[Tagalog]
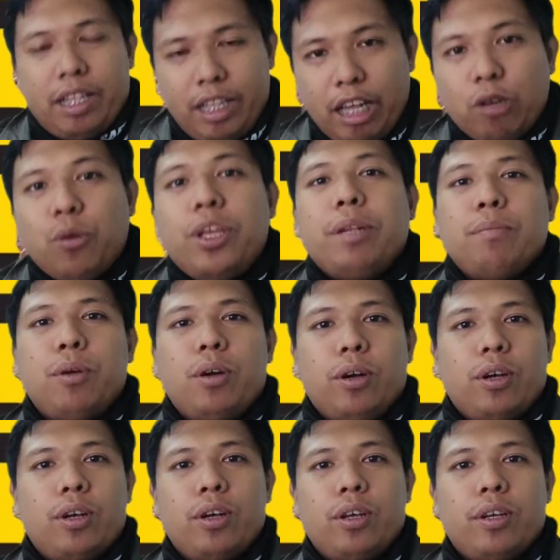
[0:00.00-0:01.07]
Laruin mo,
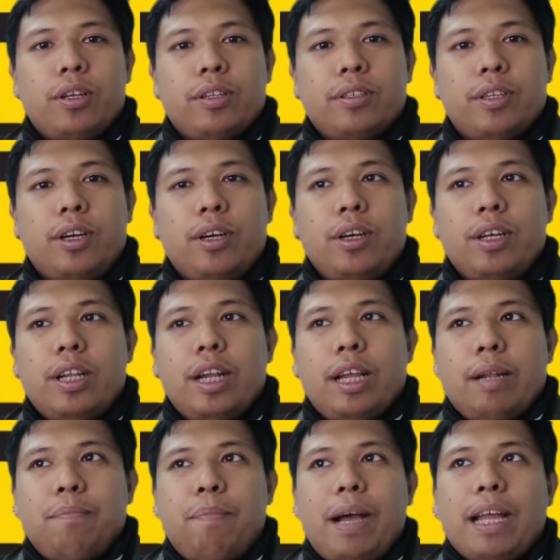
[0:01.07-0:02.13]
no?
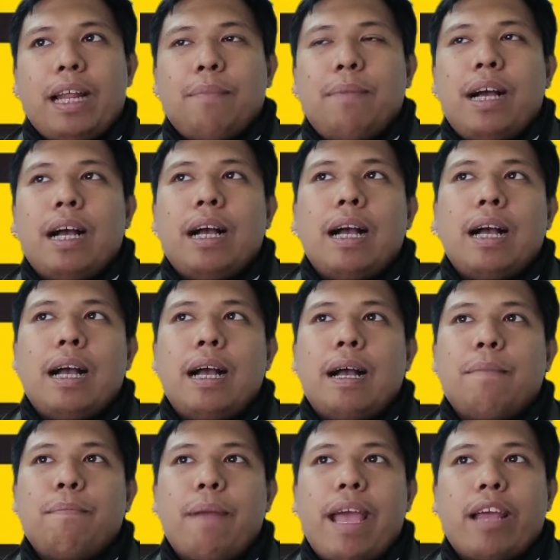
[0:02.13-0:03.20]
Para bang
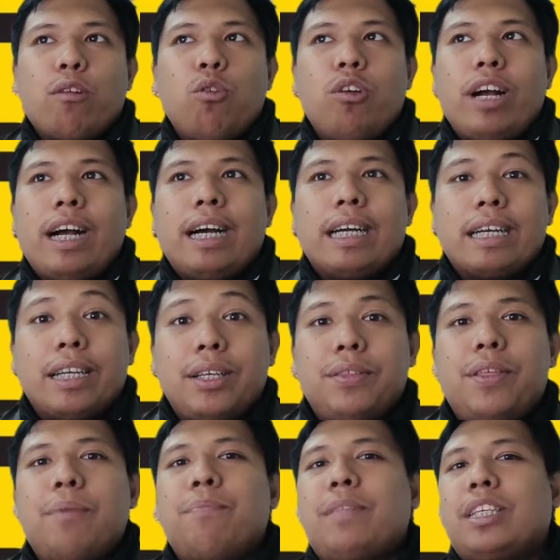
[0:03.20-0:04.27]
meron kang
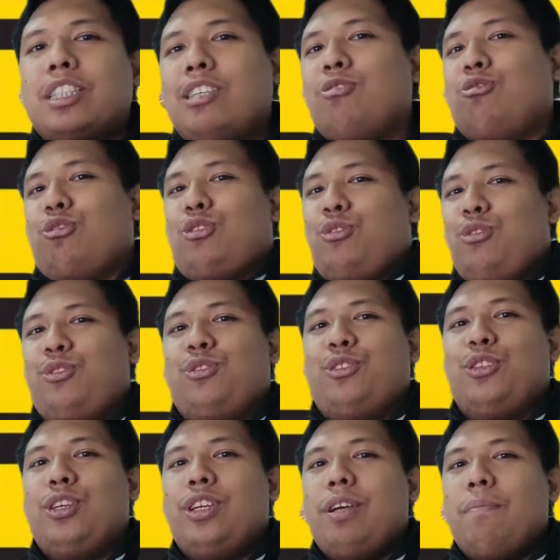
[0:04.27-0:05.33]
rhythm na sinusunod.
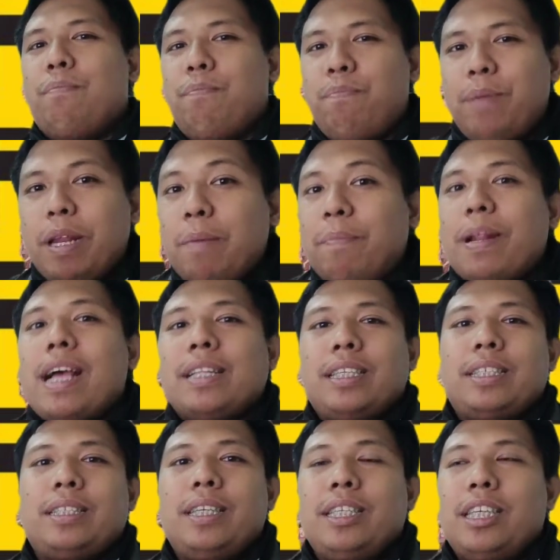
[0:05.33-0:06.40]

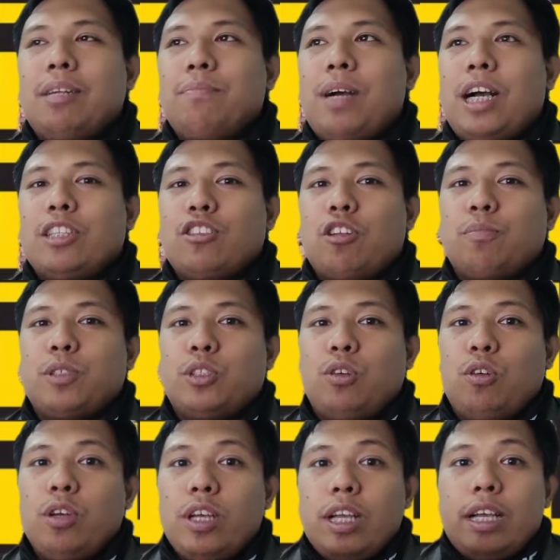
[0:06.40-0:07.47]
Pinapractice din yan mga trops,
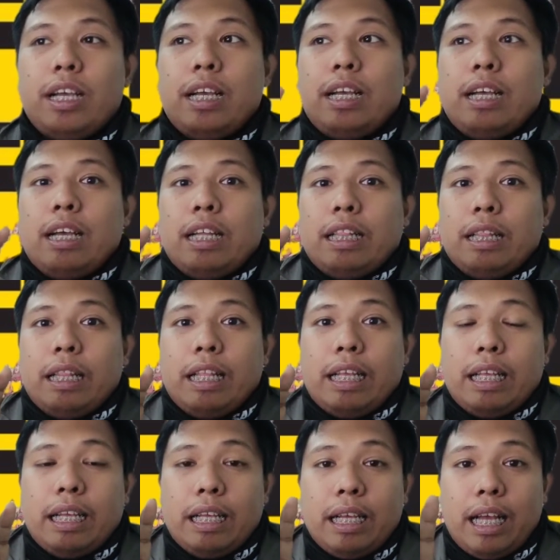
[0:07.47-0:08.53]
no?
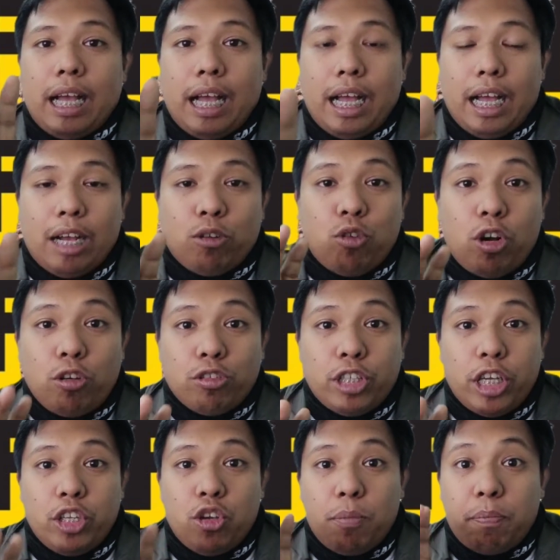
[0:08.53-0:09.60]
Uh, kung ako
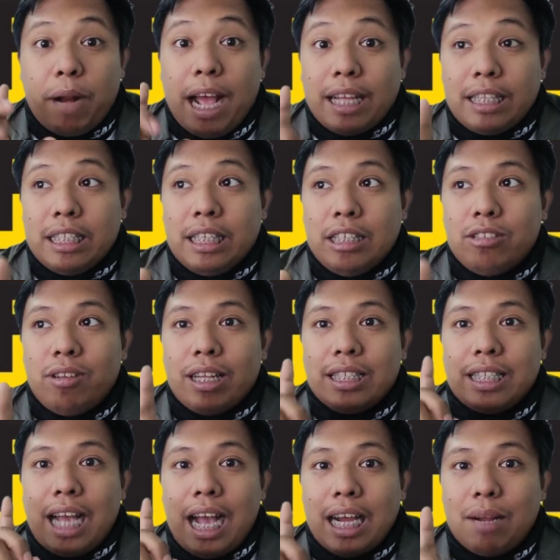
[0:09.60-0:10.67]
sa inyo, practicing nyo
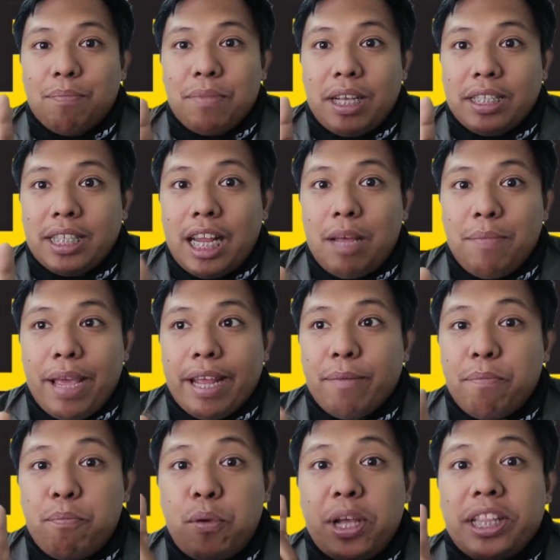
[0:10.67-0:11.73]
yan sa harap ng
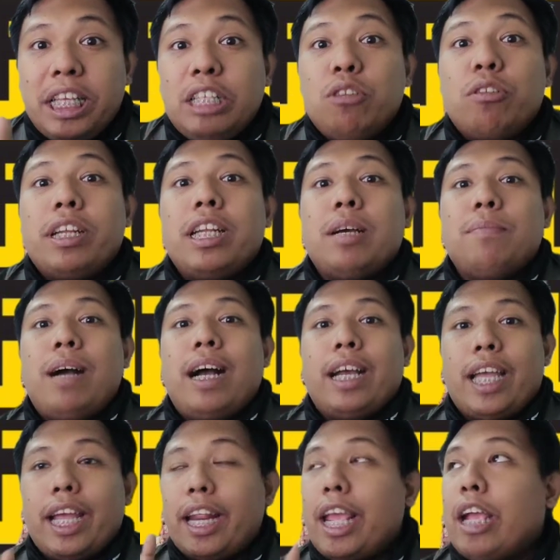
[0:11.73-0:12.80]
salamin, pwede nyo rin namang
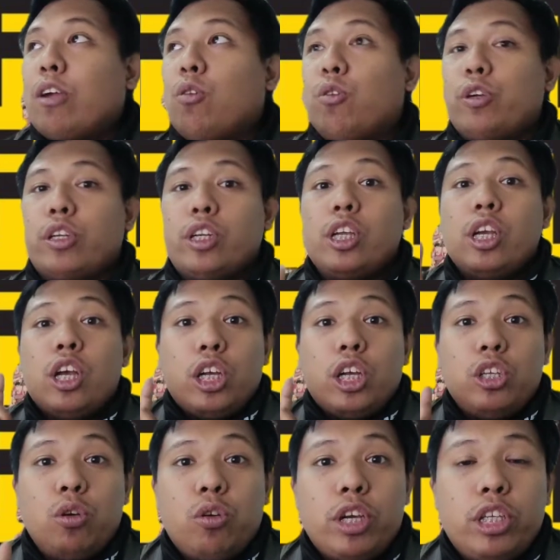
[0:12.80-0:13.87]
i-record
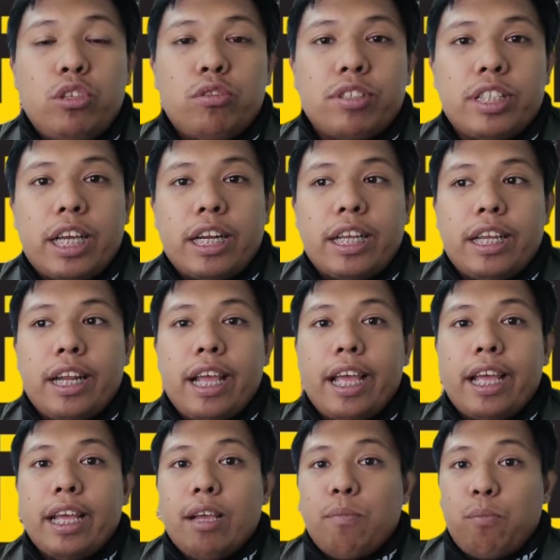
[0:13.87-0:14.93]
yung inyong
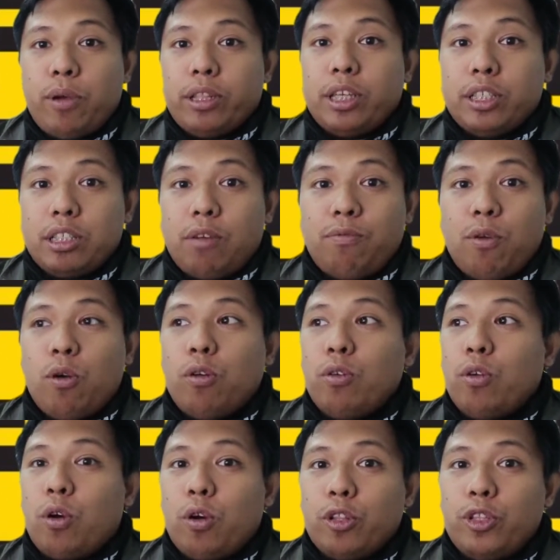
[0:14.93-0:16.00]
sarili. Pwedeng sa
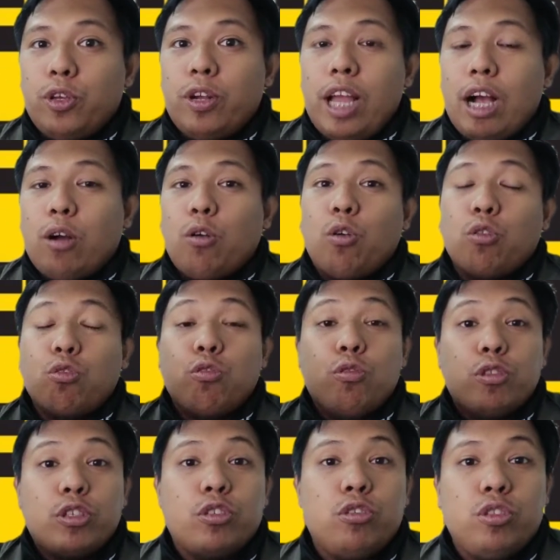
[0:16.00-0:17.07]
phone, audio lang, or kung
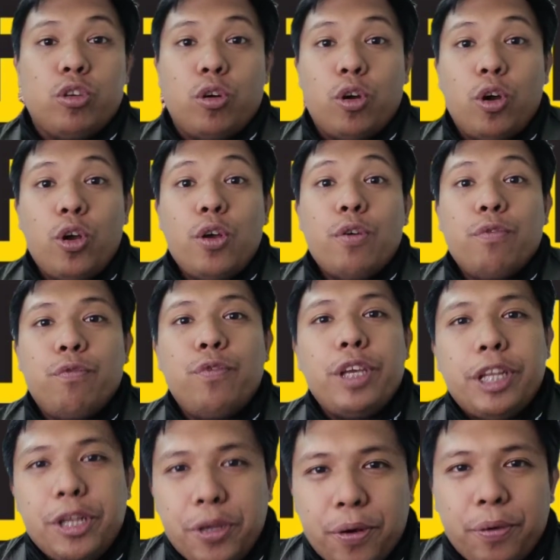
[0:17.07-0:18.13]
gusto nyo,
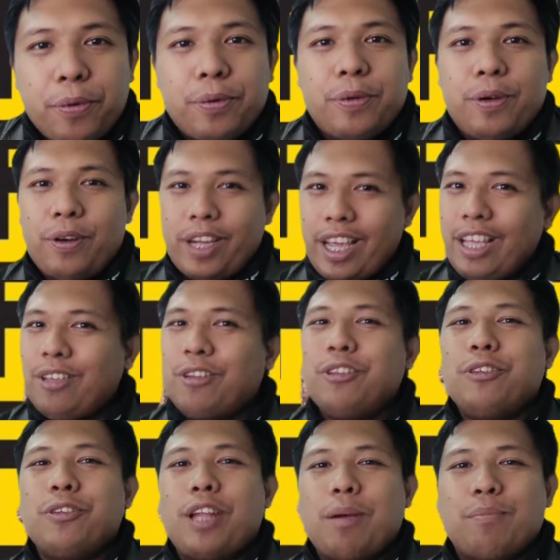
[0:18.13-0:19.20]
video. Okay,
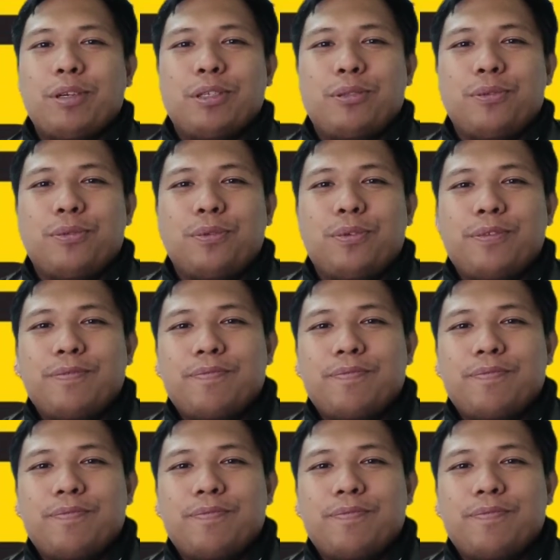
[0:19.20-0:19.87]
yun yung number two.